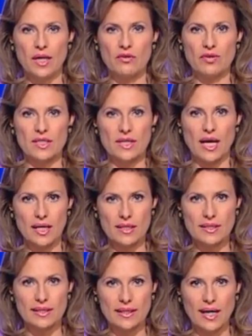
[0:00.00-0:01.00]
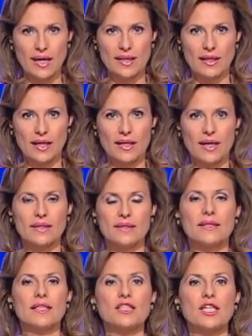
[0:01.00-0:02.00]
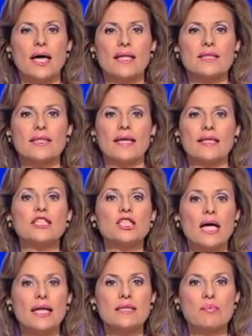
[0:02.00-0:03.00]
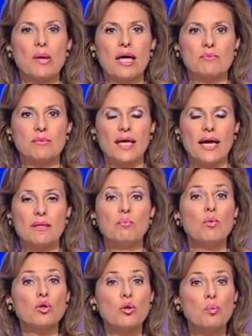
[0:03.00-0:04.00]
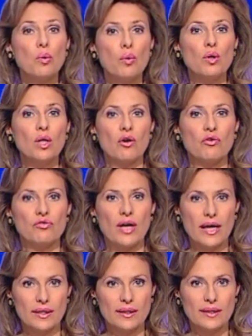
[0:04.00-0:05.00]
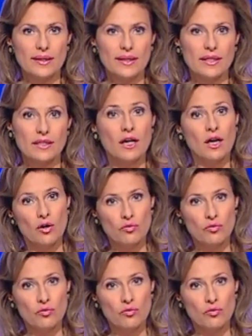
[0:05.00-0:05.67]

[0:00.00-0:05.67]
Fast 80 Jahre lang hatte der Staat seine Staatsbahn mit einem Monopol auf Fernlinien